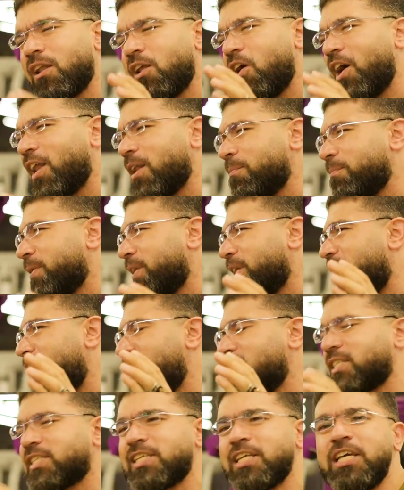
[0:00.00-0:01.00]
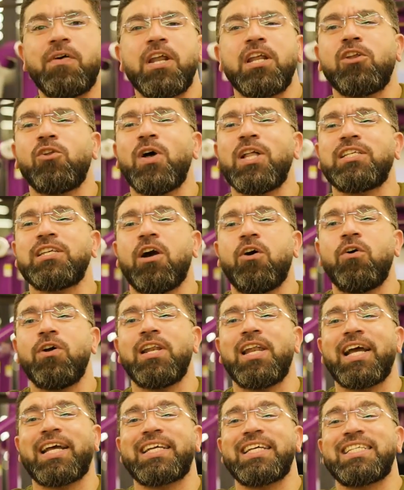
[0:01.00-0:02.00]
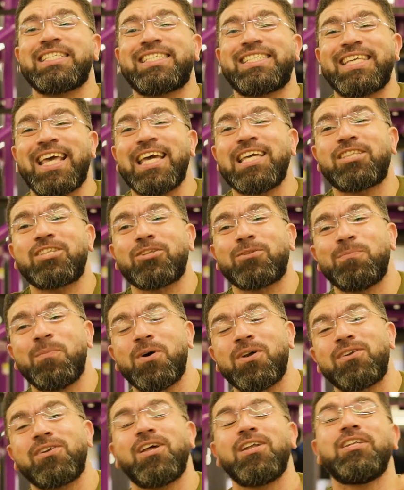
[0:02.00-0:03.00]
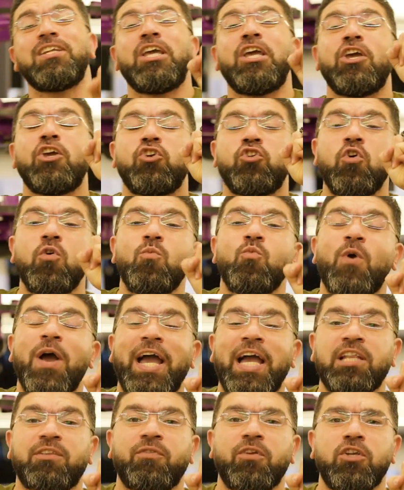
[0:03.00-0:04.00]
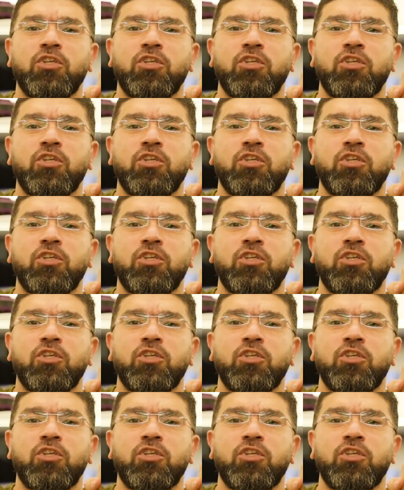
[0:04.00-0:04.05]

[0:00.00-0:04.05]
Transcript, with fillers: الله اعلم بالناس فانا دلوقتي هقول لك ازاي تتمرن يوم واحد في